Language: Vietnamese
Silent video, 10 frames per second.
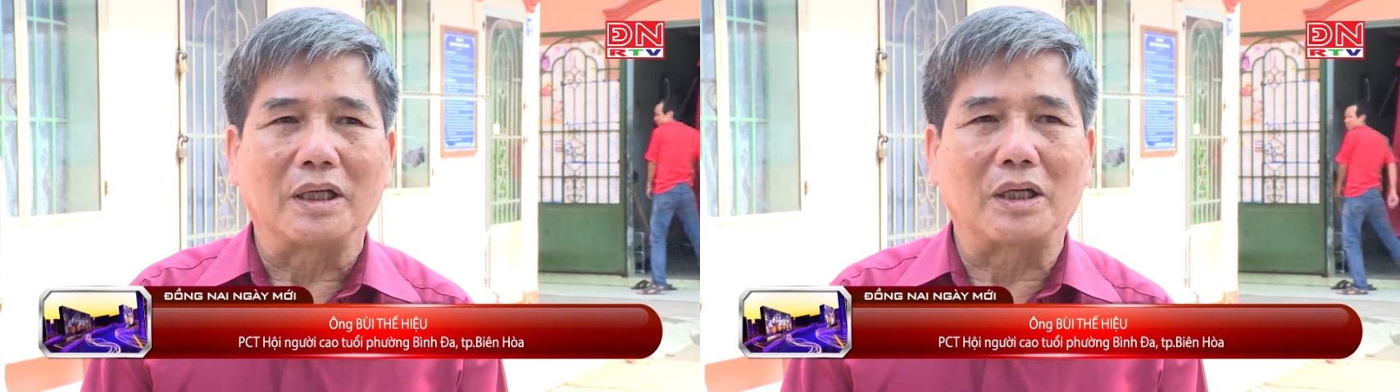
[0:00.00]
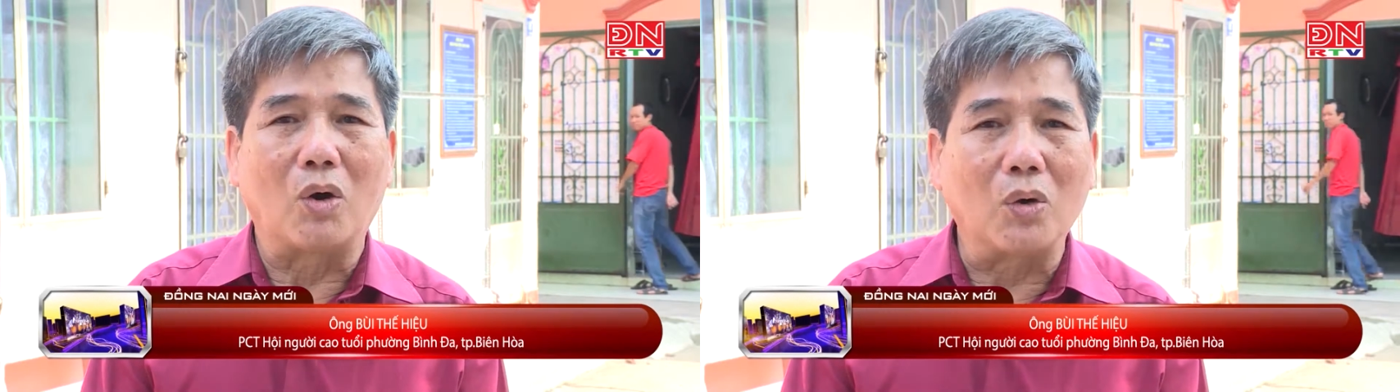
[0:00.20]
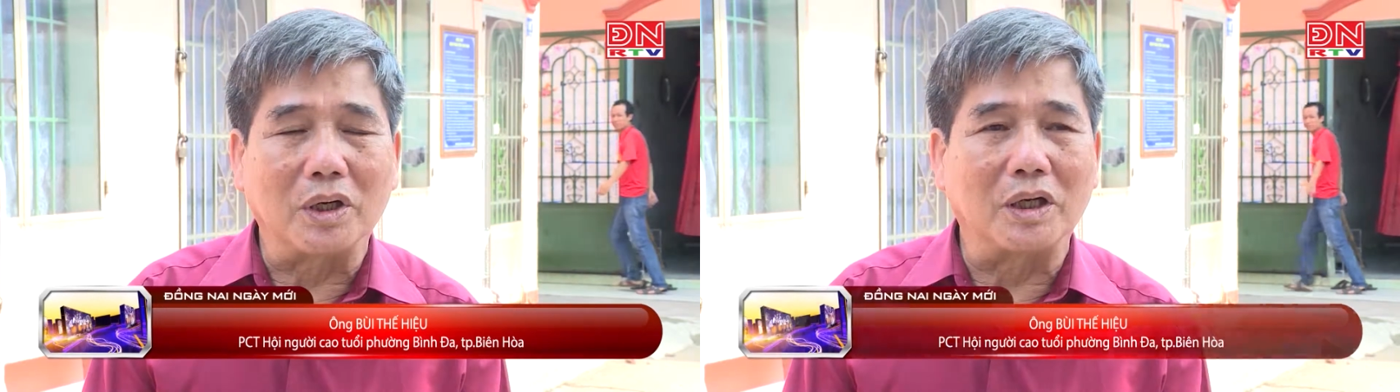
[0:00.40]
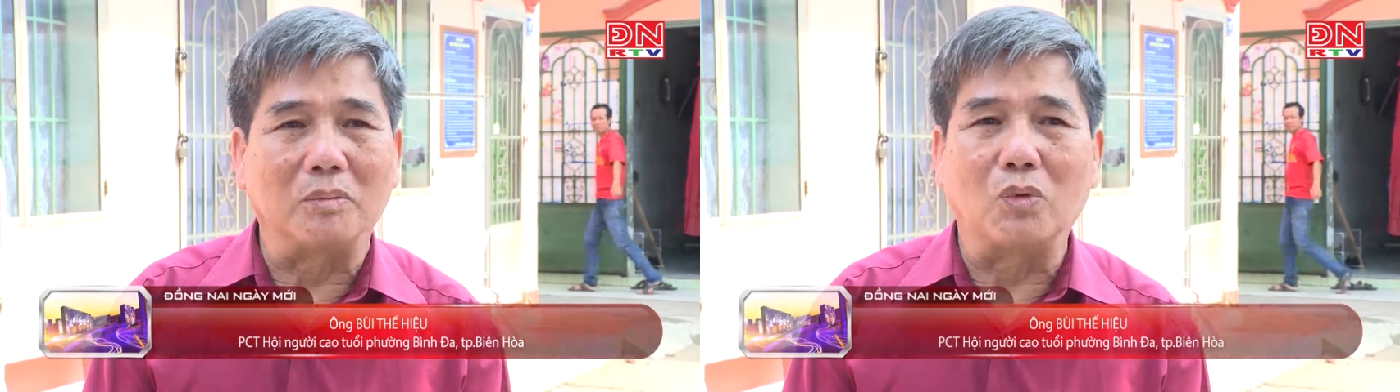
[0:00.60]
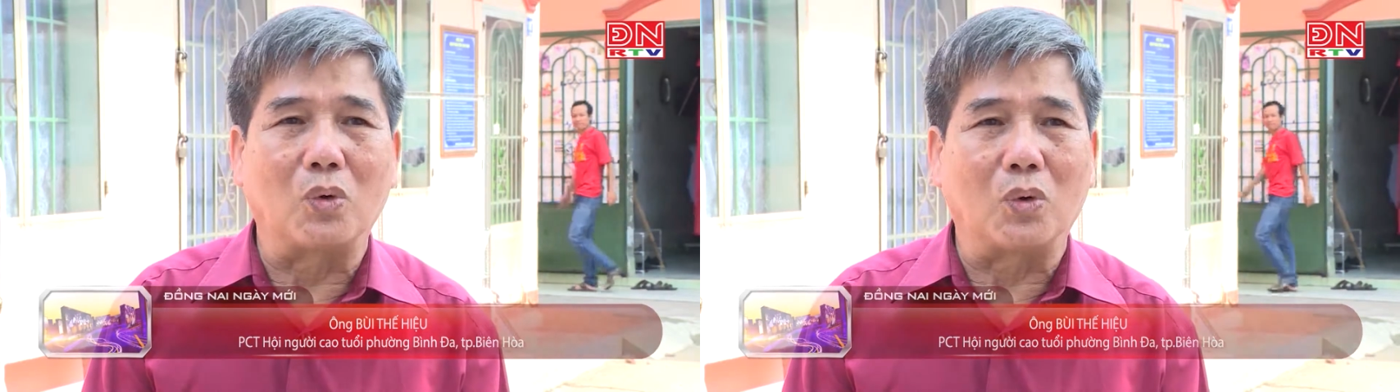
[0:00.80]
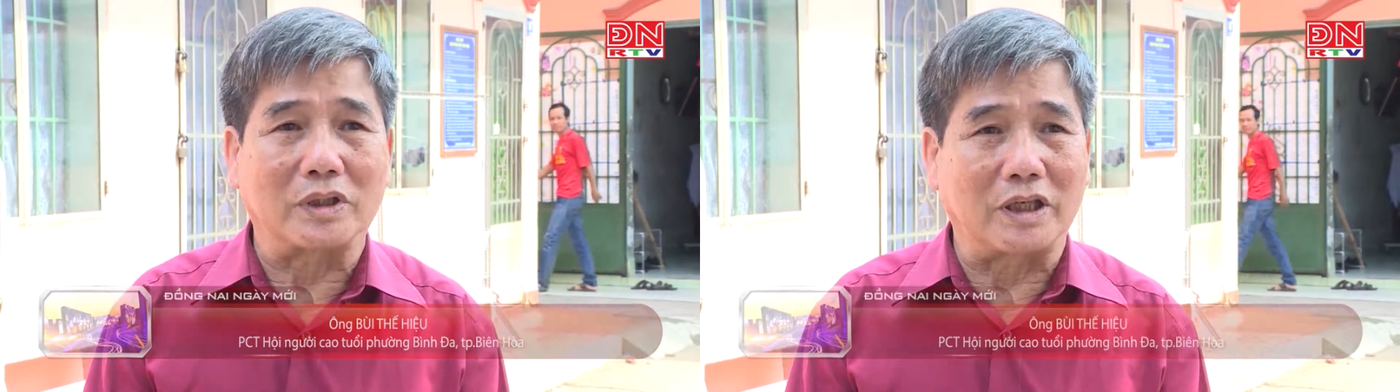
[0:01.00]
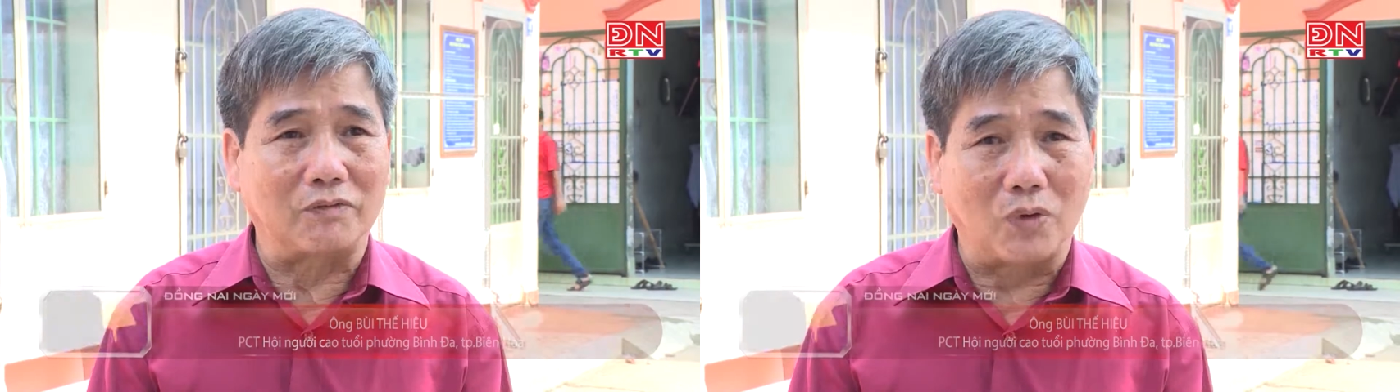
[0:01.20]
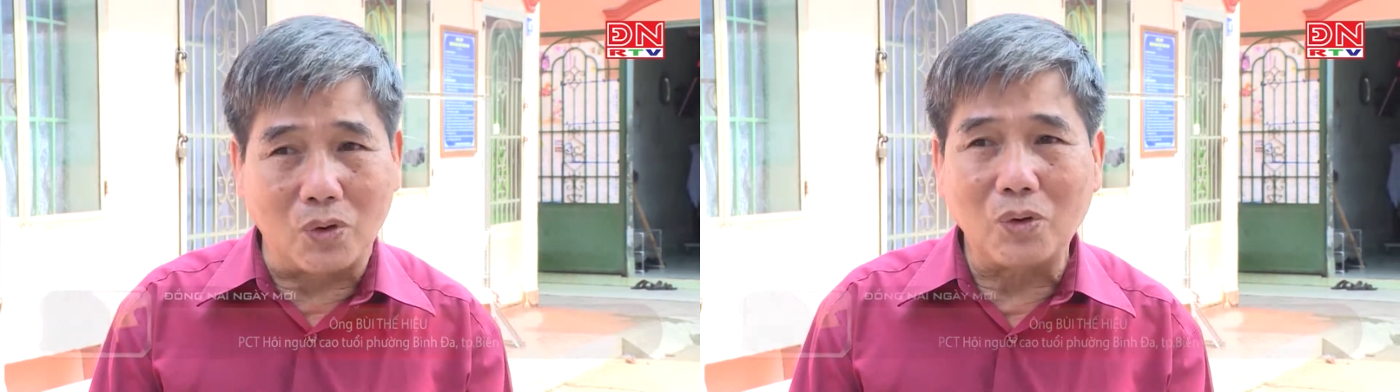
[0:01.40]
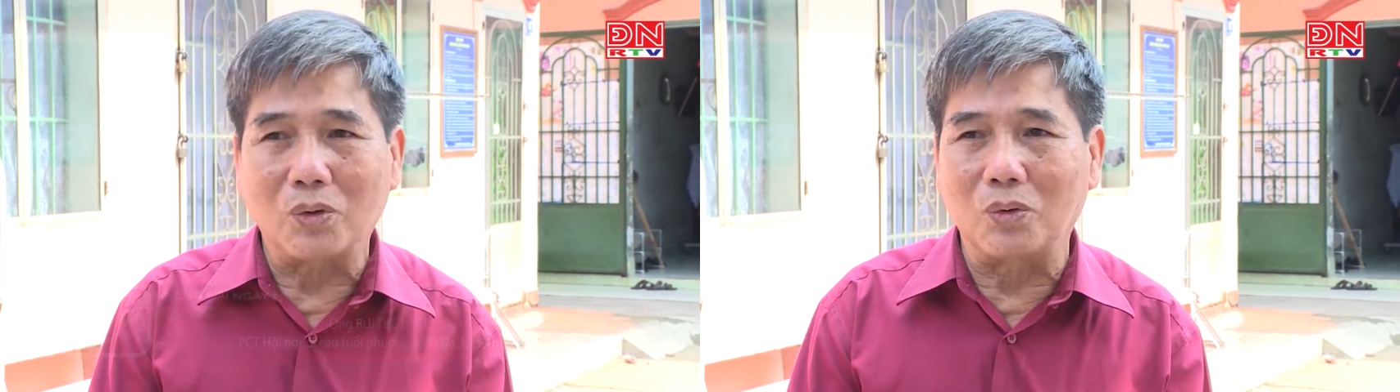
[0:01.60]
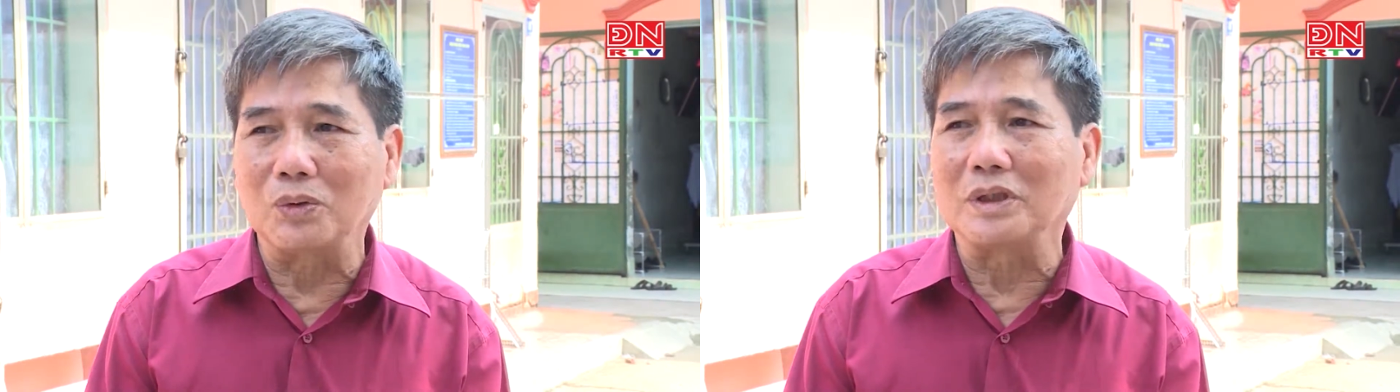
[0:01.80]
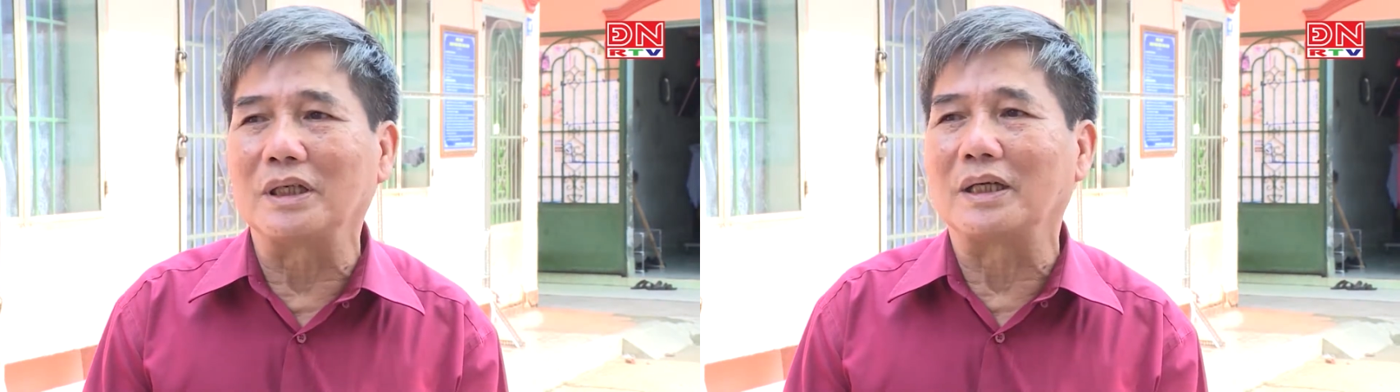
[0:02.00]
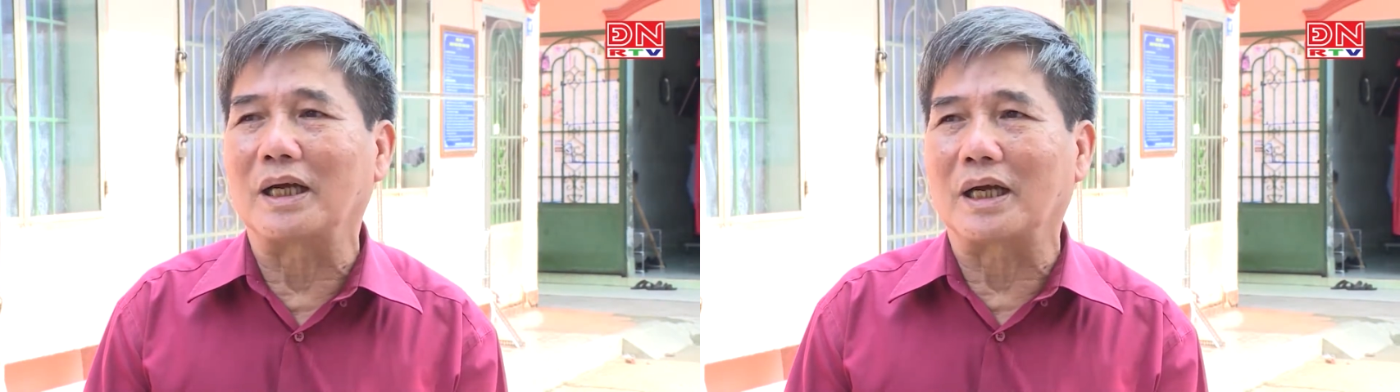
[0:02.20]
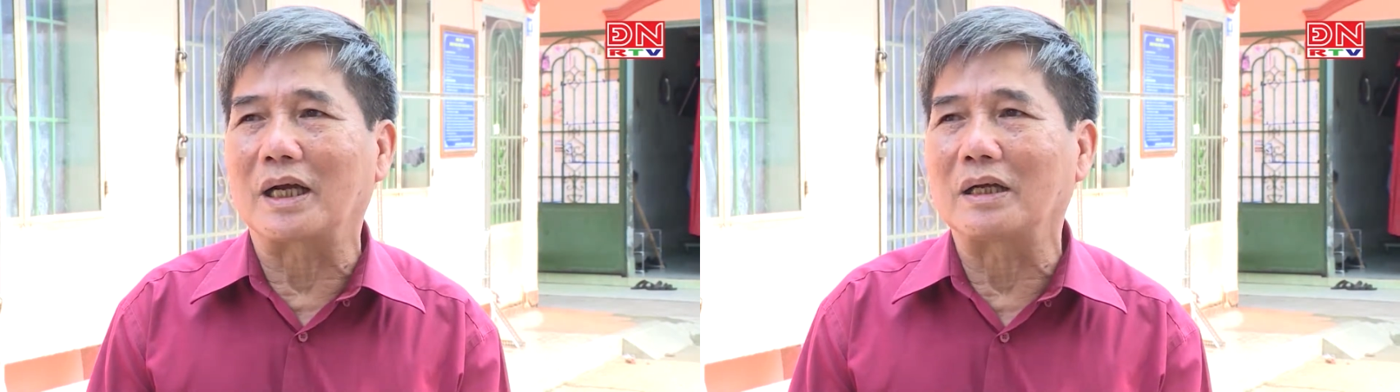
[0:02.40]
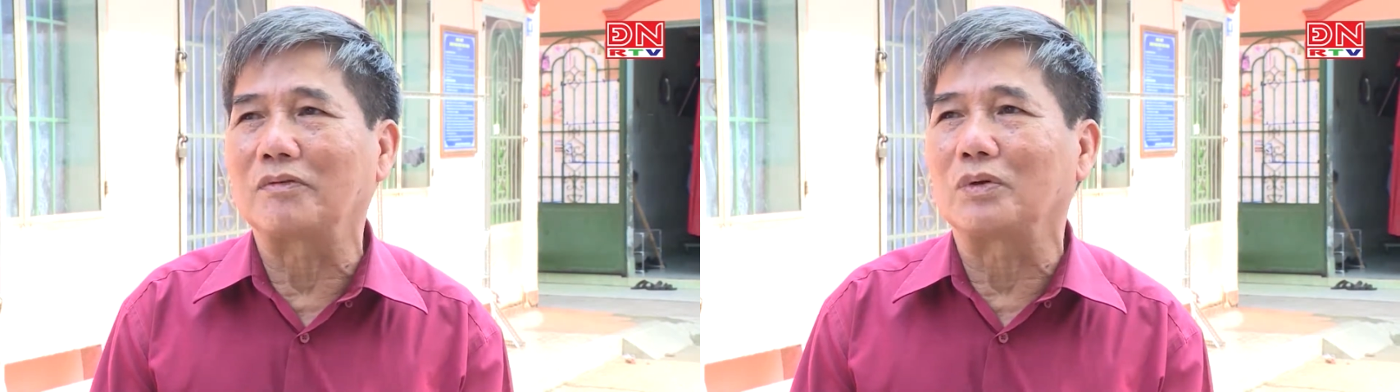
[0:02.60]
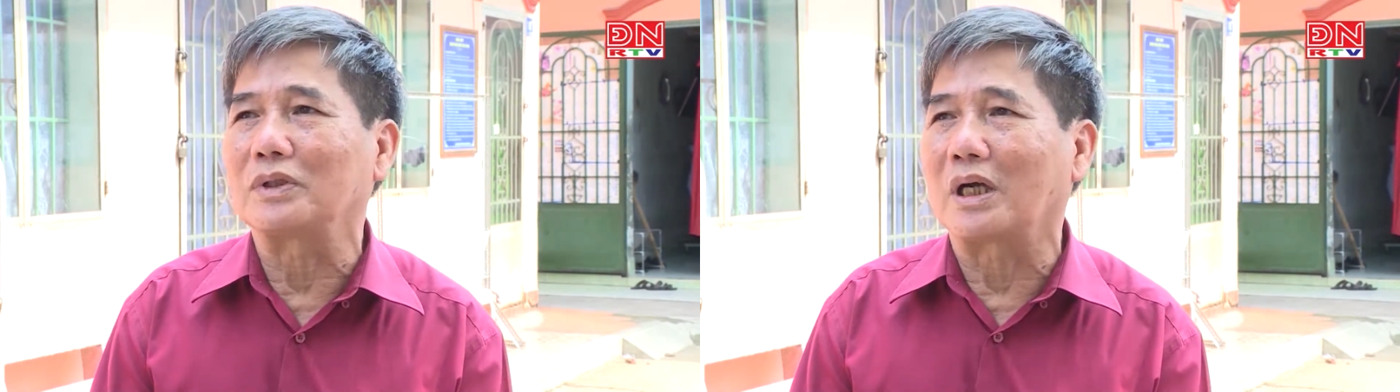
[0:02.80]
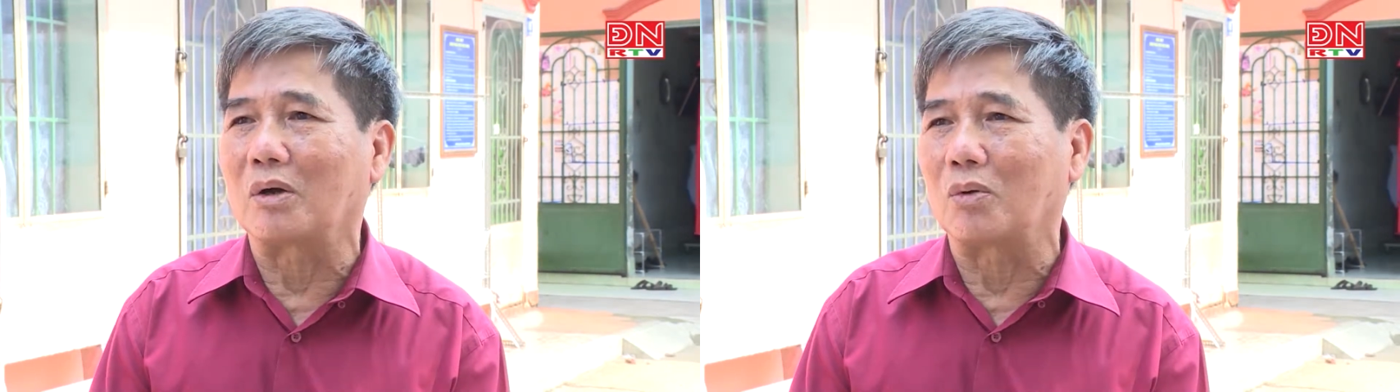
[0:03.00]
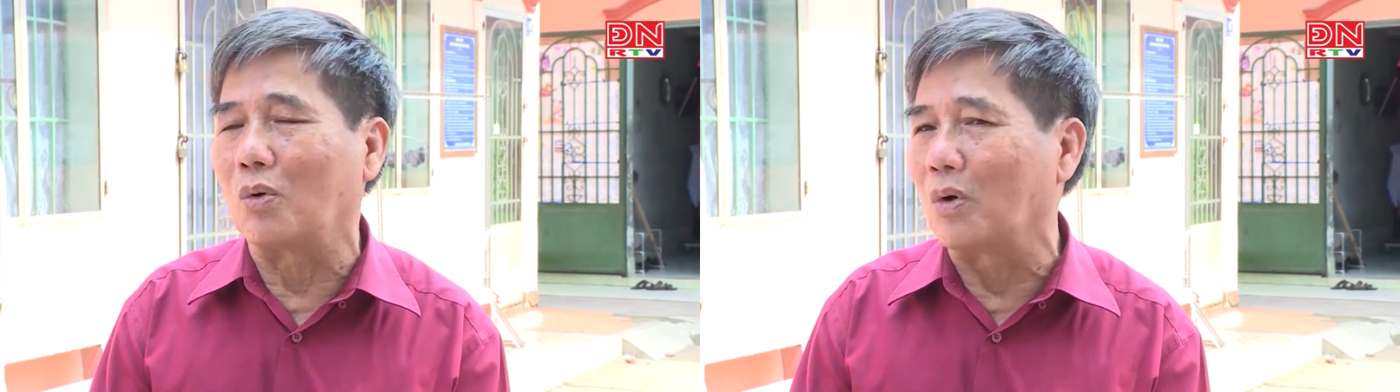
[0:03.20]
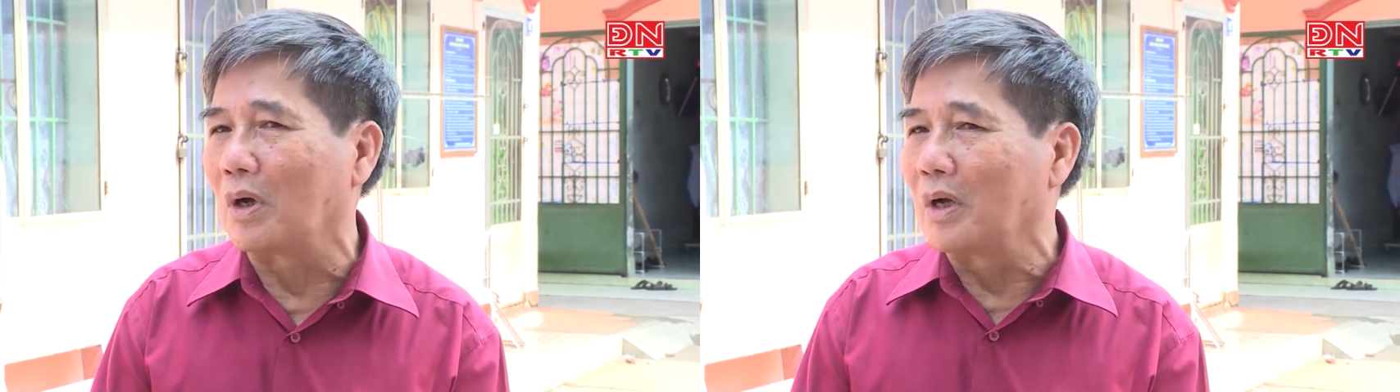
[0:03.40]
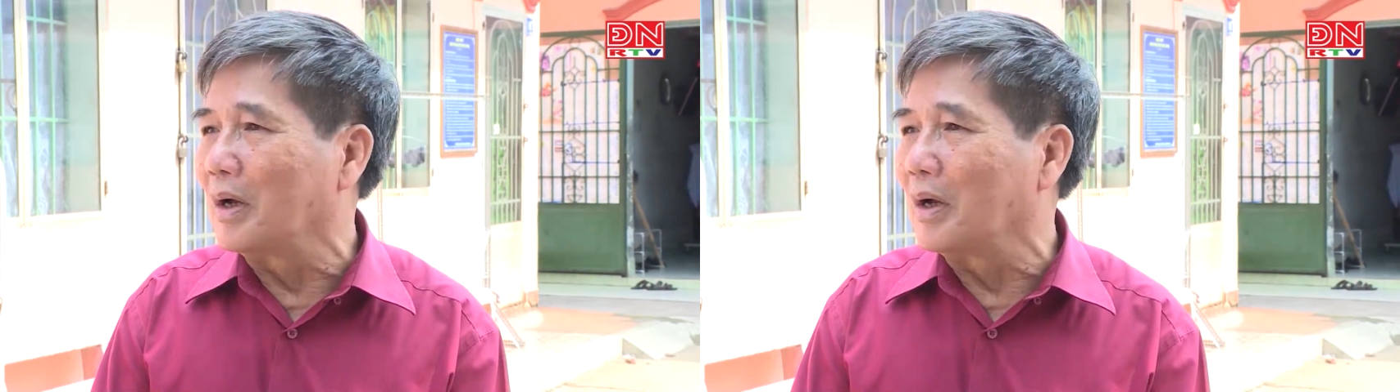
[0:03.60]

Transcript: cái hội người mù của thành phố cũng như là các cái phong trào của